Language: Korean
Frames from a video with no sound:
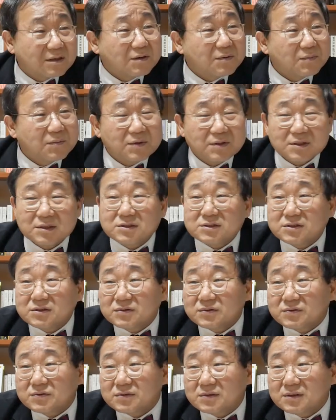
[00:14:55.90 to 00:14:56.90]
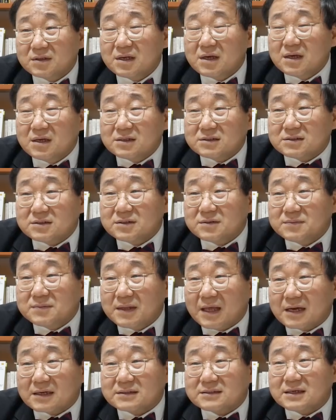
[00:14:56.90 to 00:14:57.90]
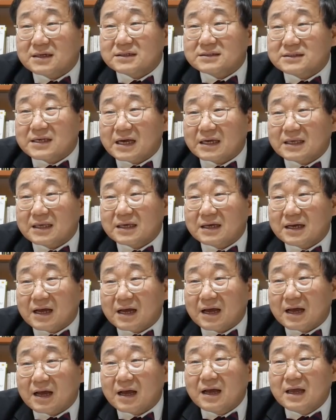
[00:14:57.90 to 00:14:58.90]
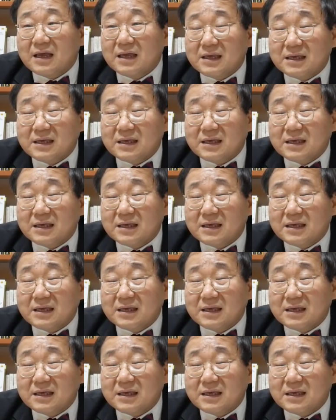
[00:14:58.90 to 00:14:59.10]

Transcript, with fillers: 그러면 이 친구는 지금 당장 자기가